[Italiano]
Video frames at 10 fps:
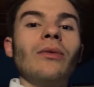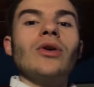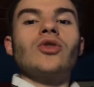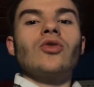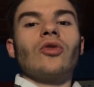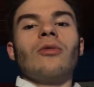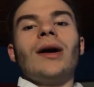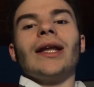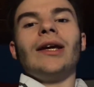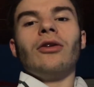in questo
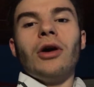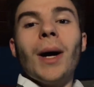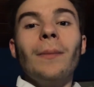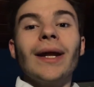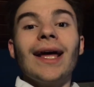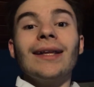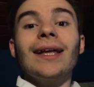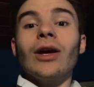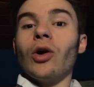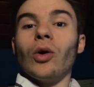sottomarino a
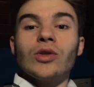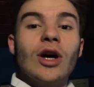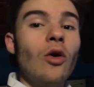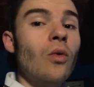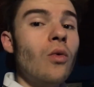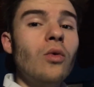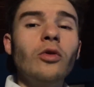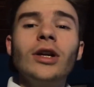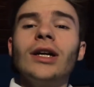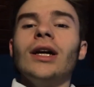prendere cosa?
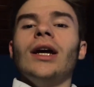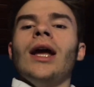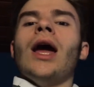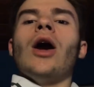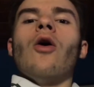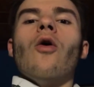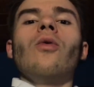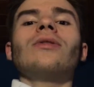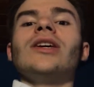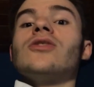Un,
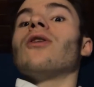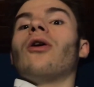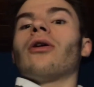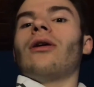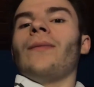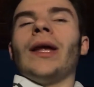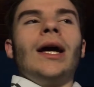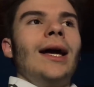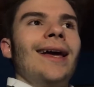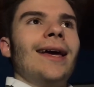un tesoro.
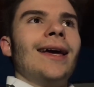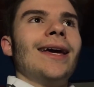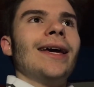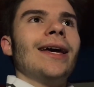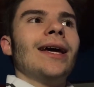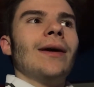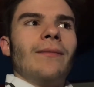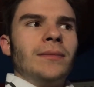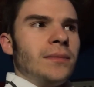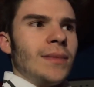E
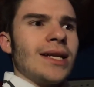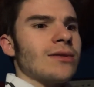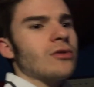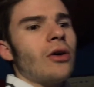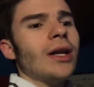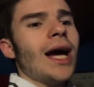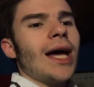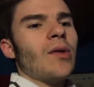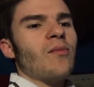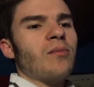la storia
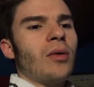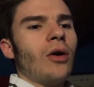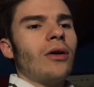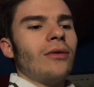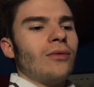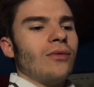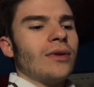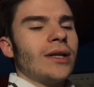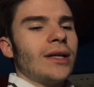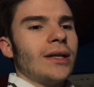è un po'
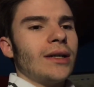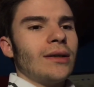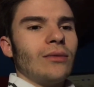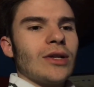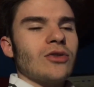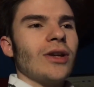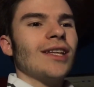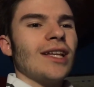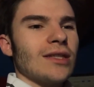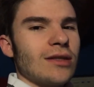un, eh, una
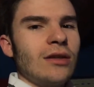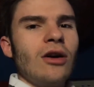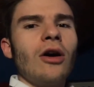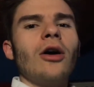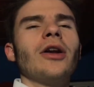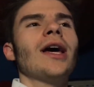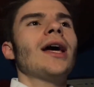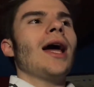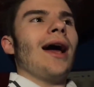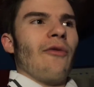storia di
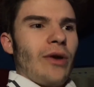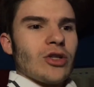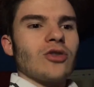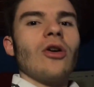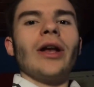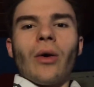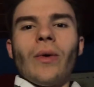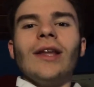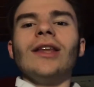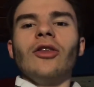azione, una storia
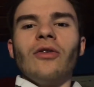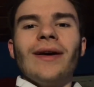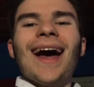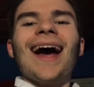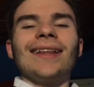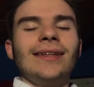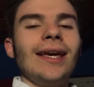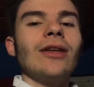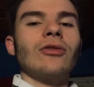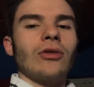quindi dove ha
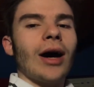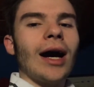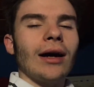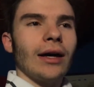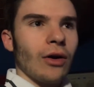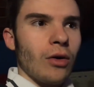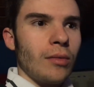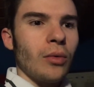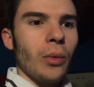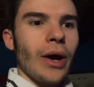dietro anche
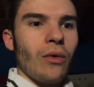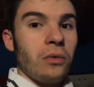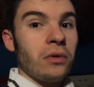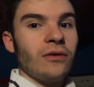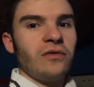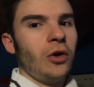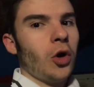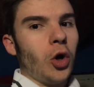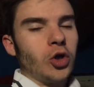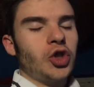comunque un
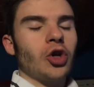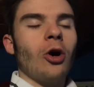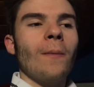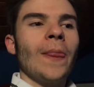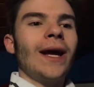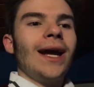filologico